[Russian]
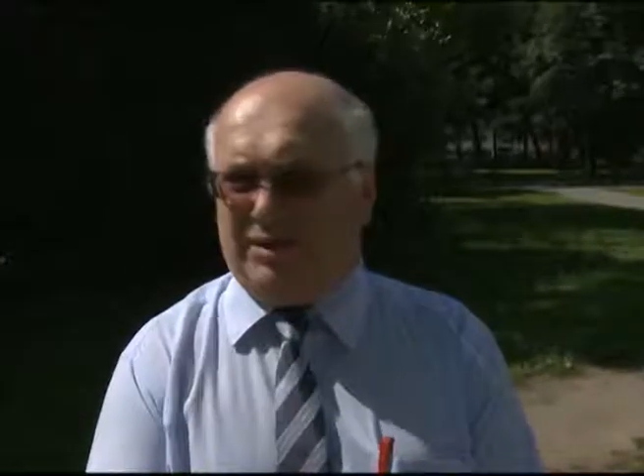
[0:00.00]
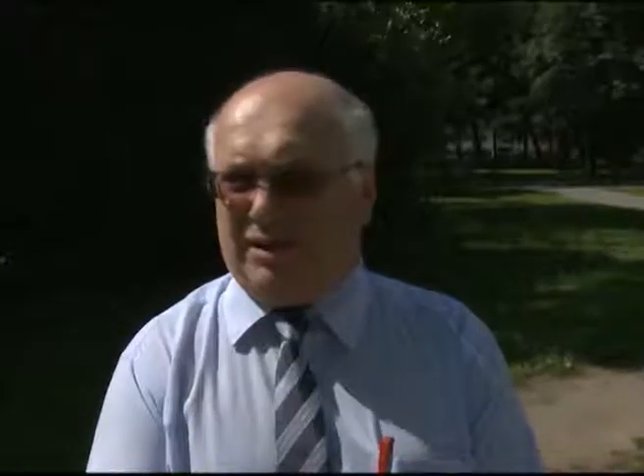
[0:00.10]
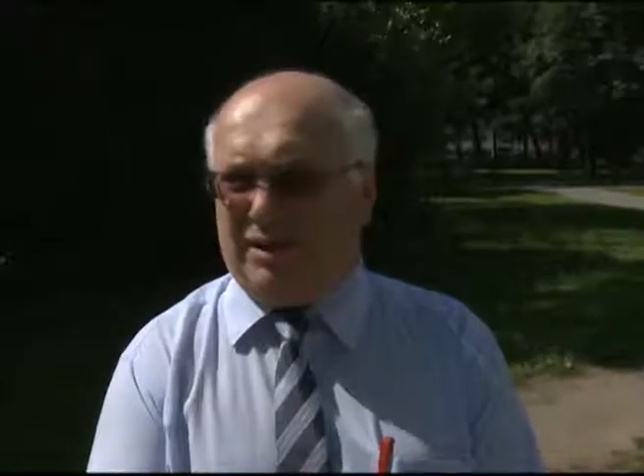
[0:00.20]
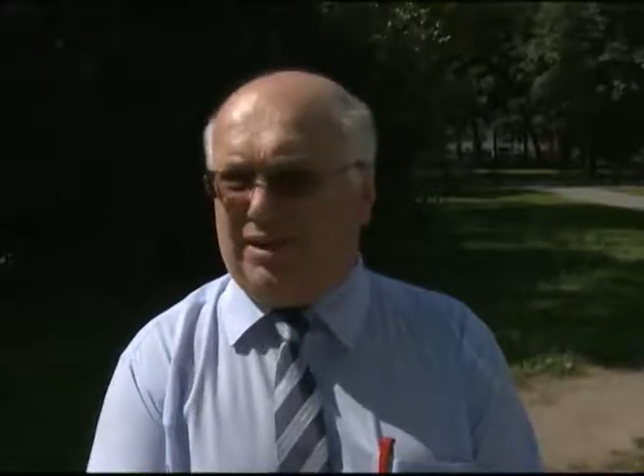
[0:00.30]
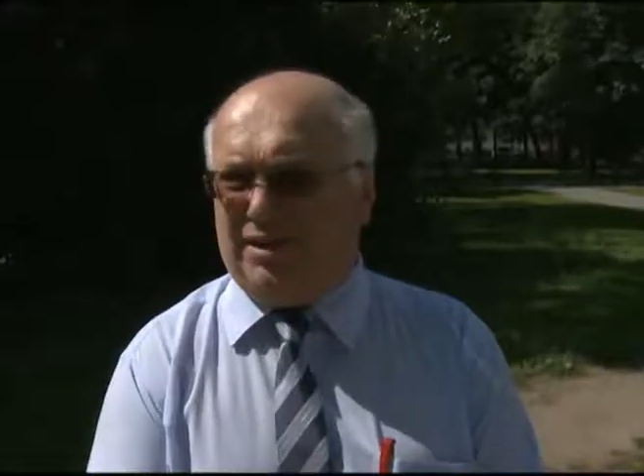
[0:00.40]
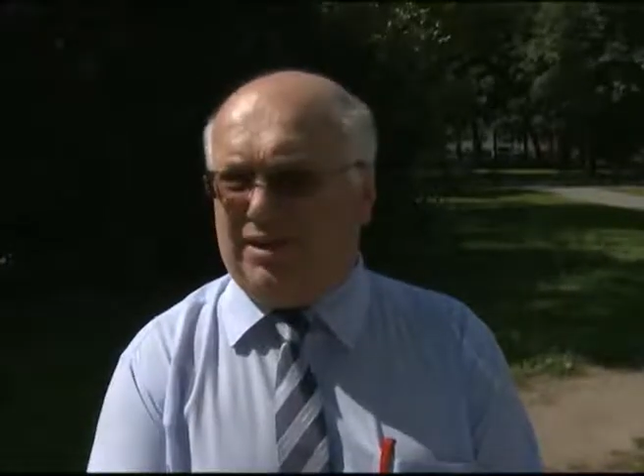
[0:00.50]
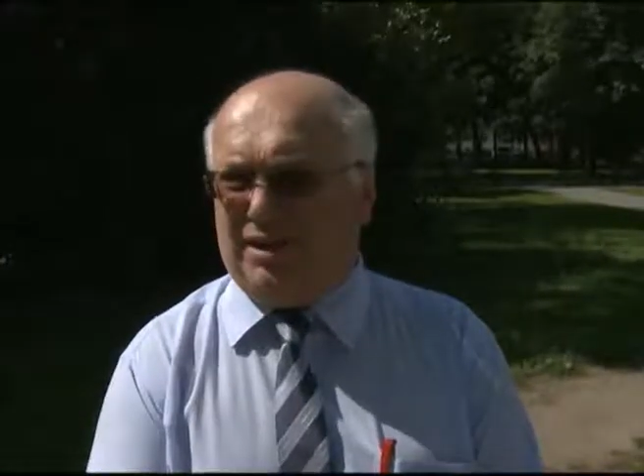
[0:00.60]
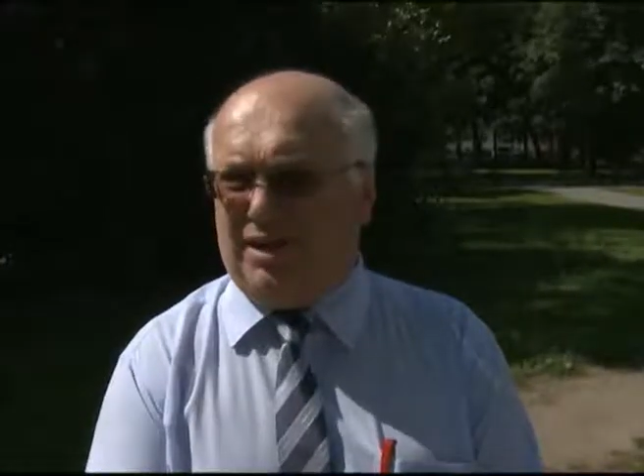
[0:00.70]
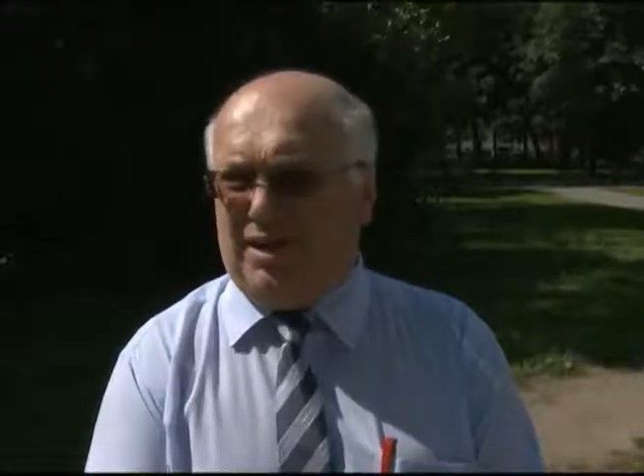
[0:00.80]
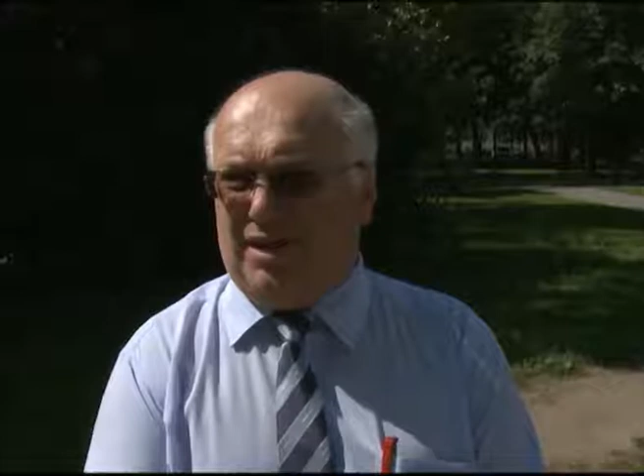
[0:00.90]
коллектор,
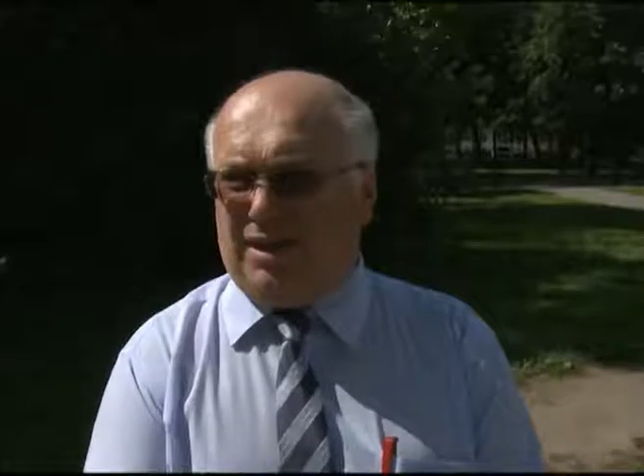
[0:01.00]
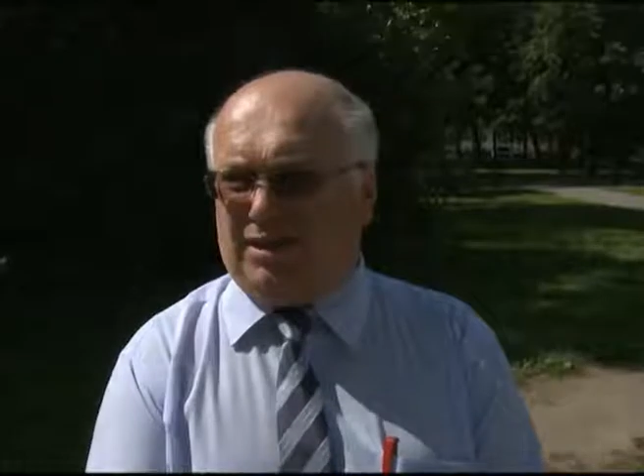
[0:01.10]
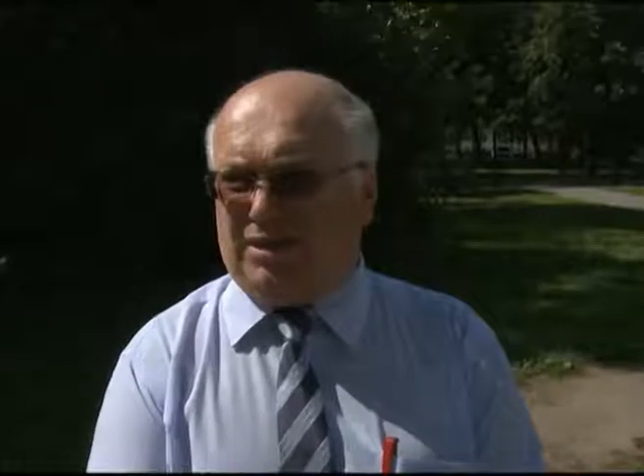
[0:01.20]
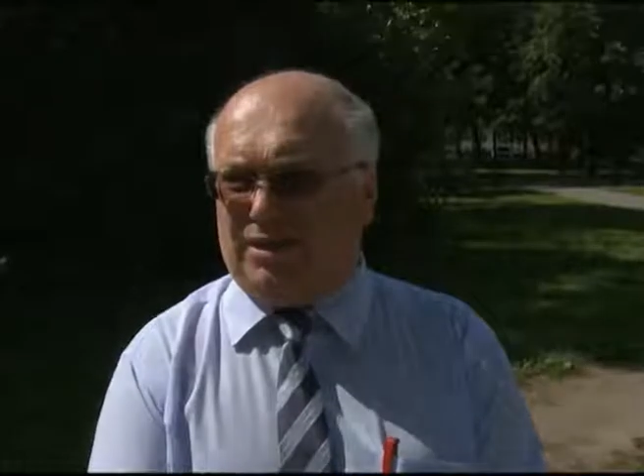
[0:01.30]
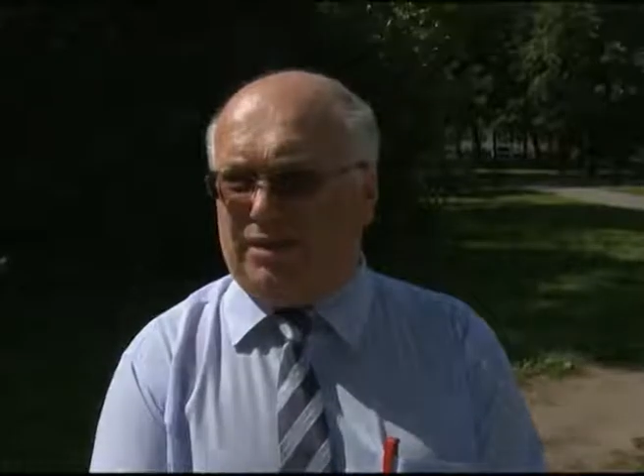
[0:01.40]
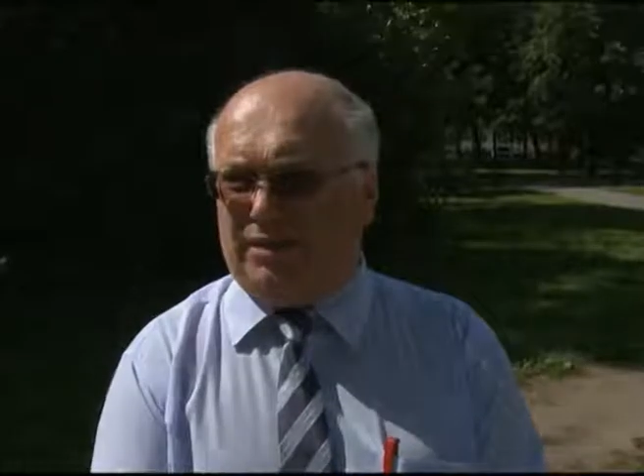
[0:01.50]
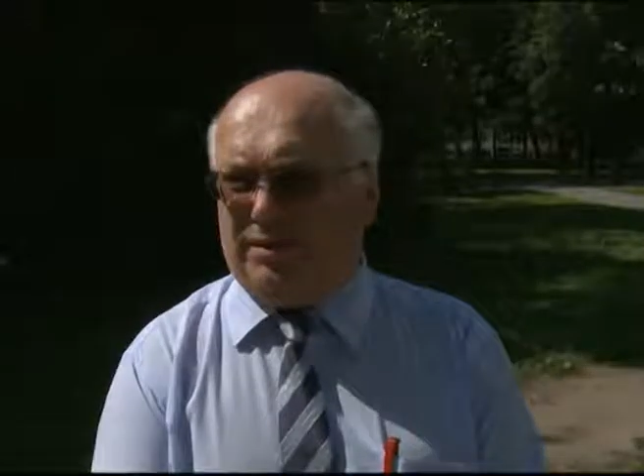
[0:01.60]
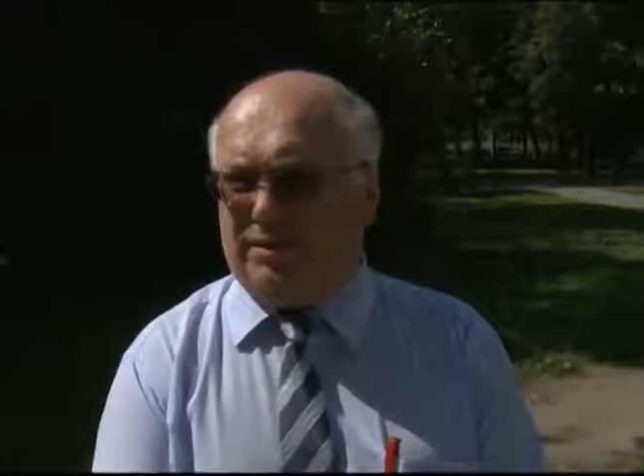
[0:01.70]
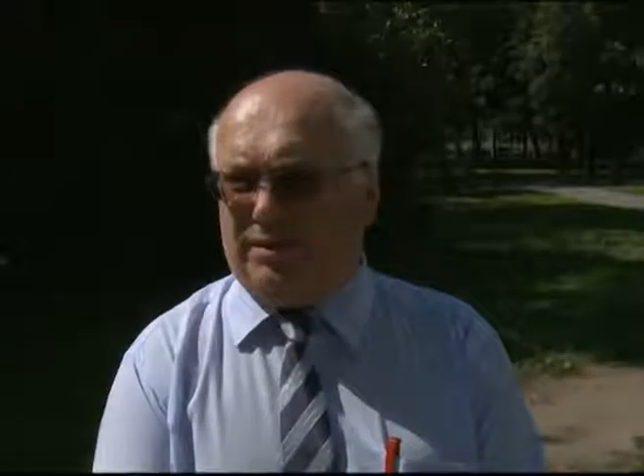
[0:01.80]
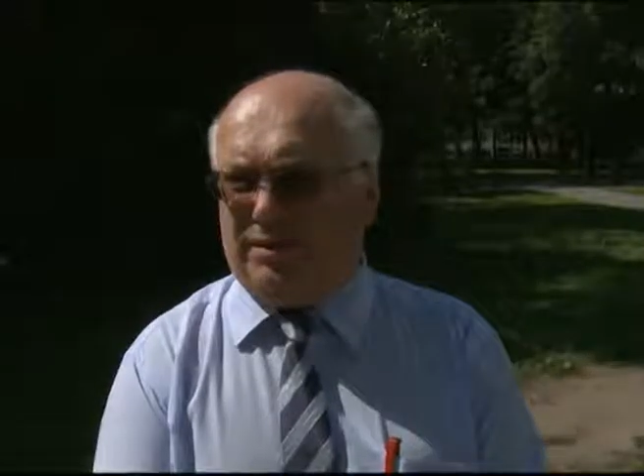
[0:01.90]
который
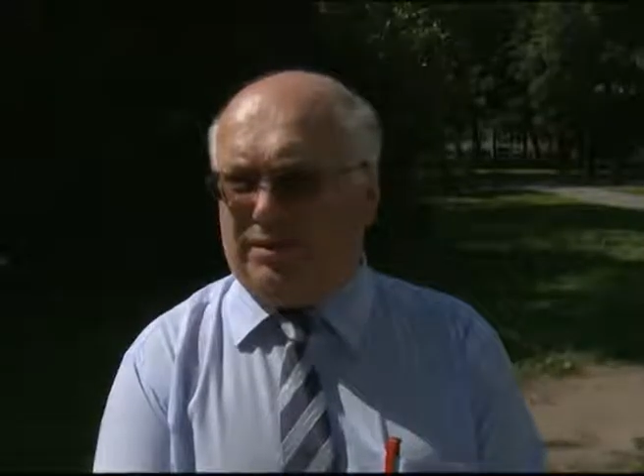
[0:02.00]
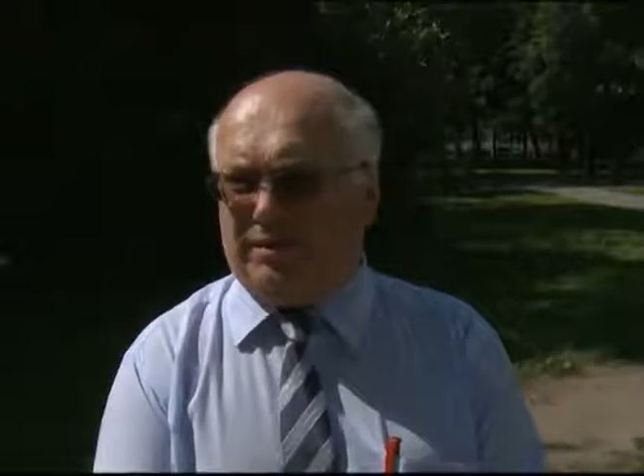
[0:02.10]
э,